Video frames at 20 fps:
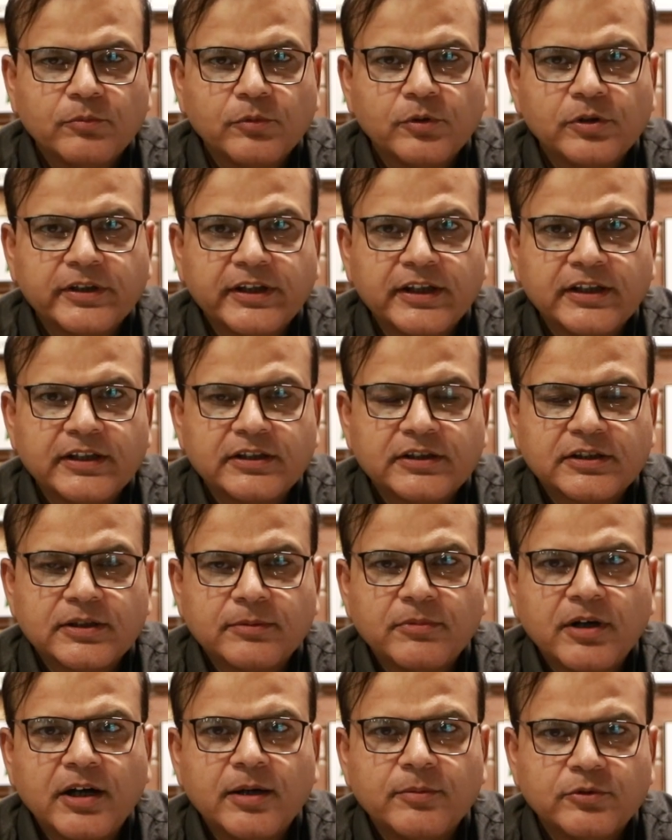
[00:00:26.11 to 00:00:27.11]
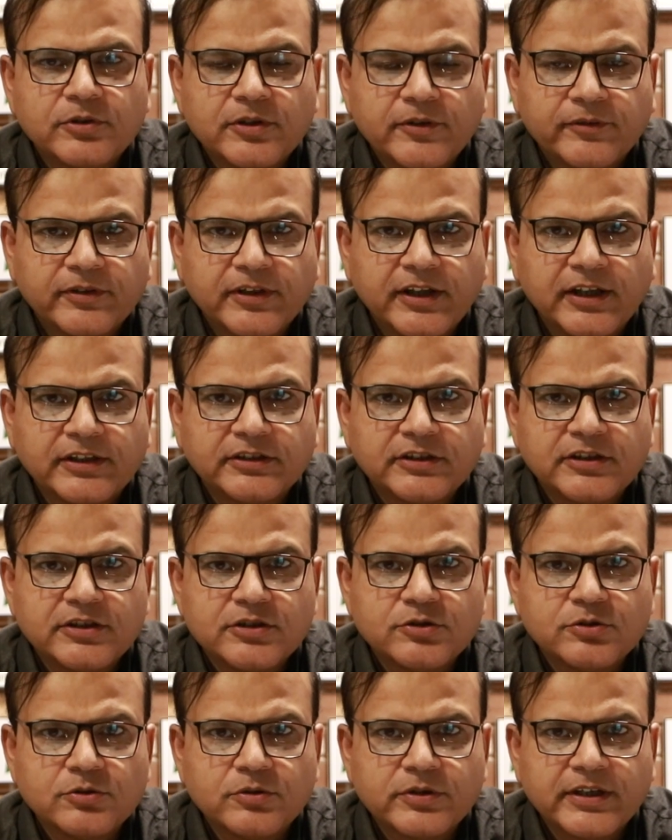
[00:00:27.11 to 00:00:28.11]
मुल्क के तमाम उन अफराद की
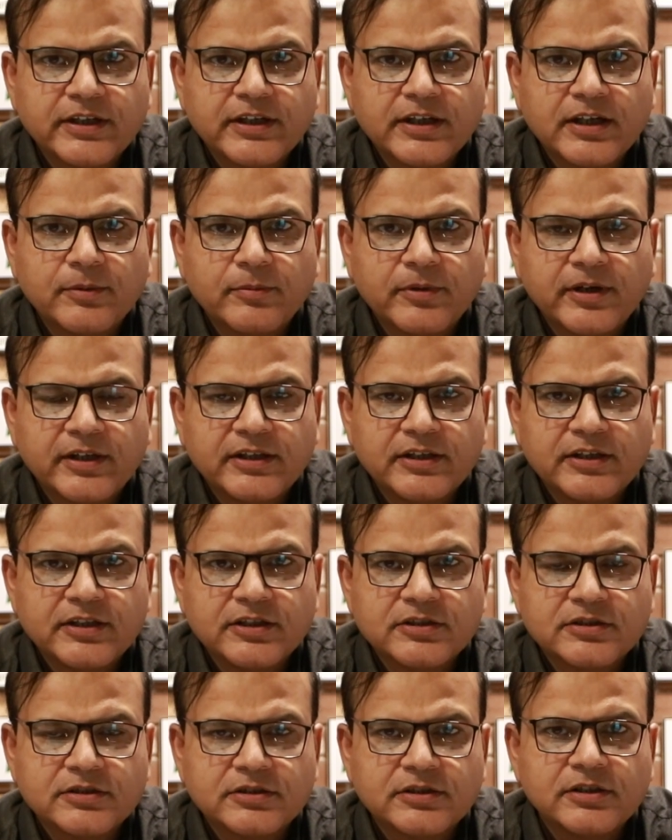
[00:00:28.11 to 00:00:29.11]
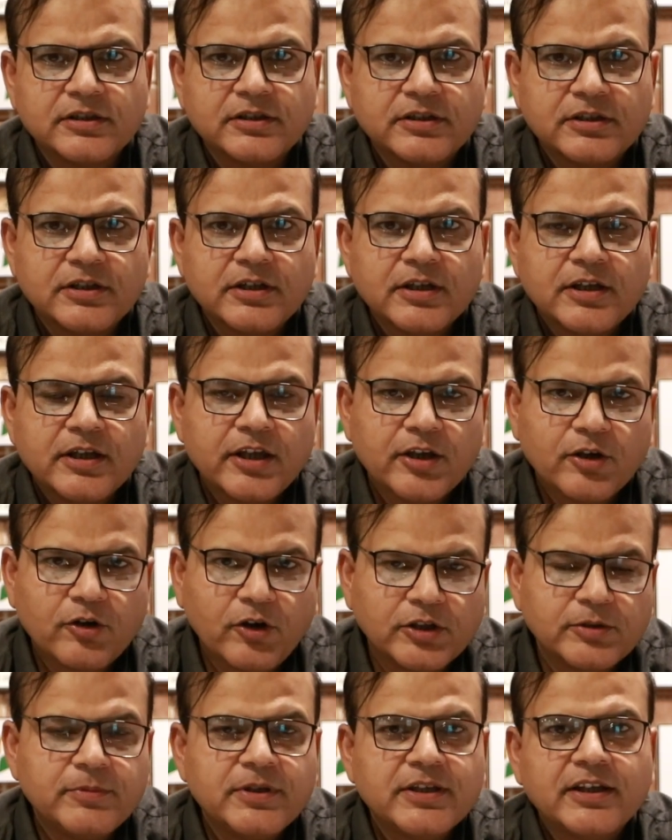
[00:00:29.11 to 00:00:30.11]
जो कि हमारी इस
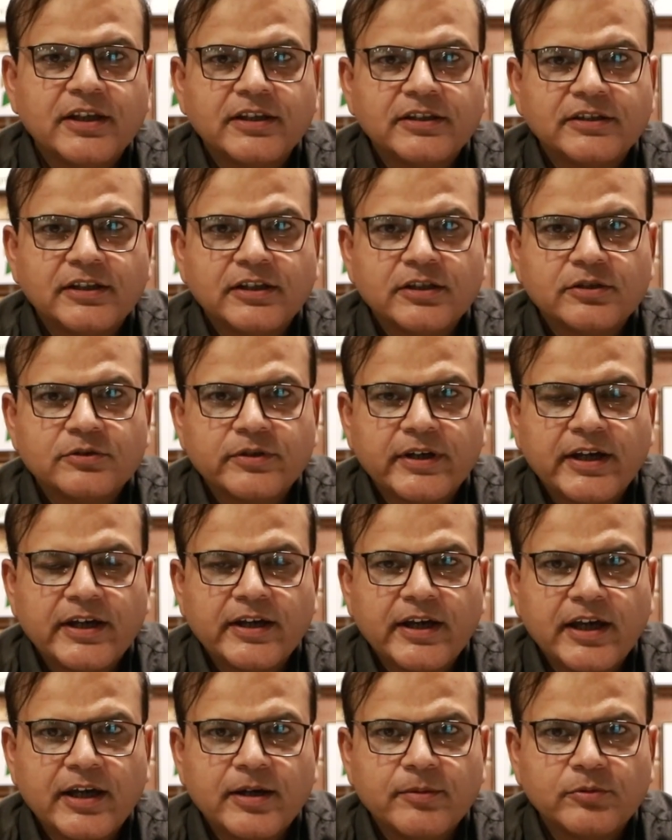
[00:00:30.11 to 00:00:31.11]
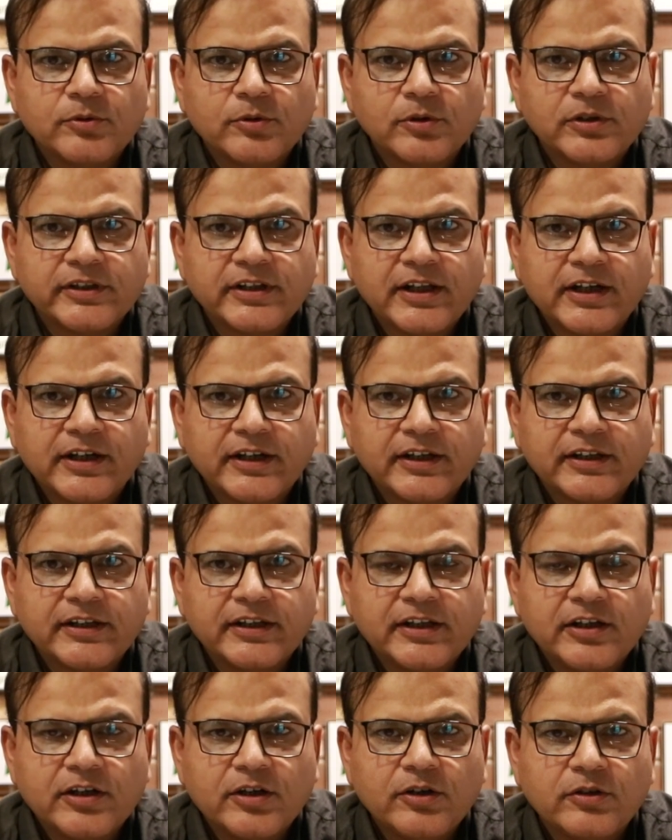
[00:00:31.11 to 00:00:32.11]
इकॉनमी के अंदर जो है अहम रोल अदा कर
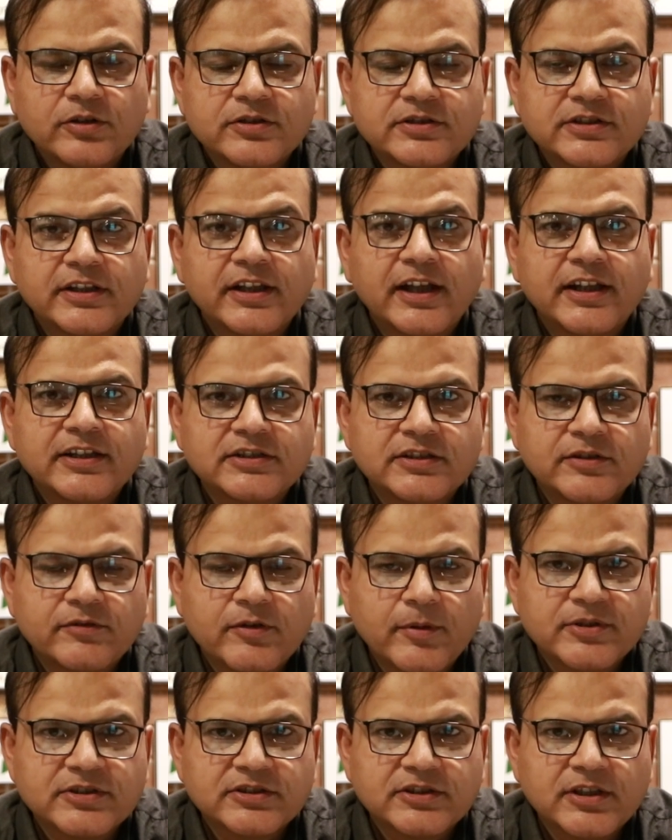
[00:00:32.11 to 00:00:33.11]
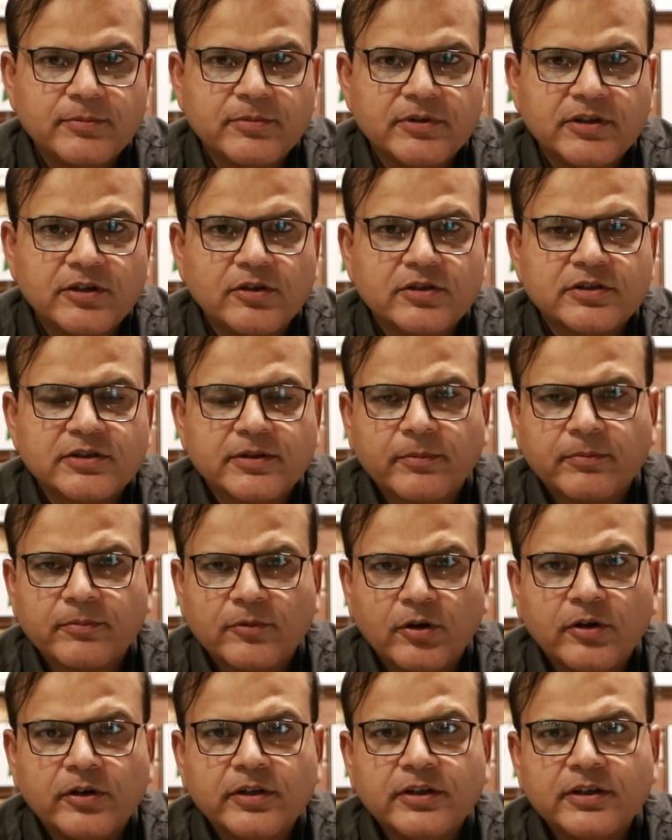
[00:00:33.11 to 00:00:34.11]
रहे हैं और ज़रात से वाबस्ता भी हैं
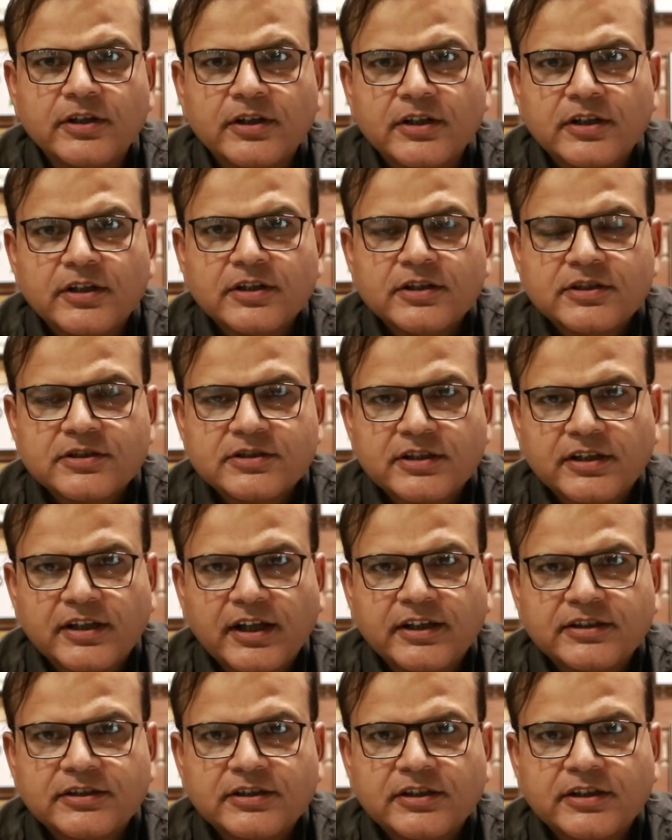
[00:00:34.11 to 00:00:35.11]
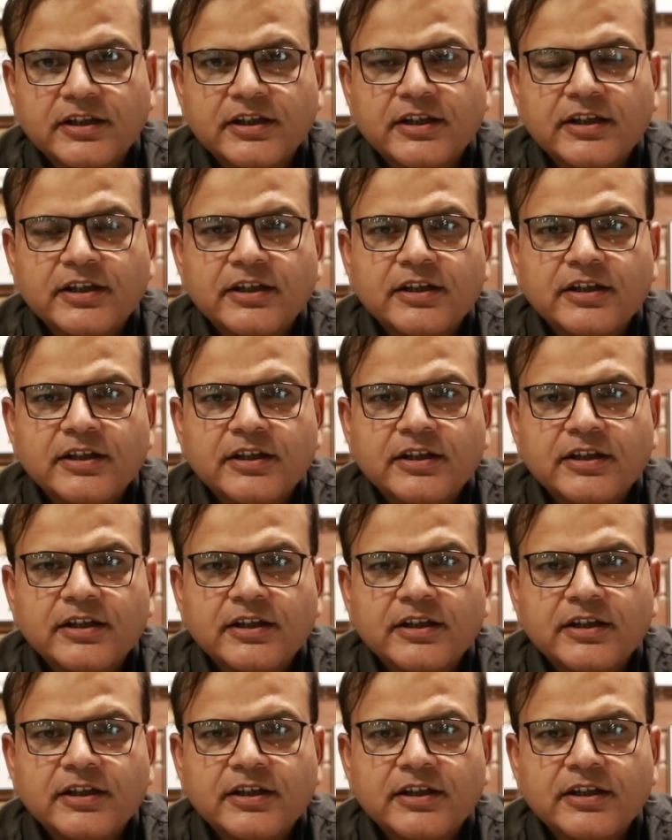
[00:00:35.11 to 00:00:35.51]
और ज़रात के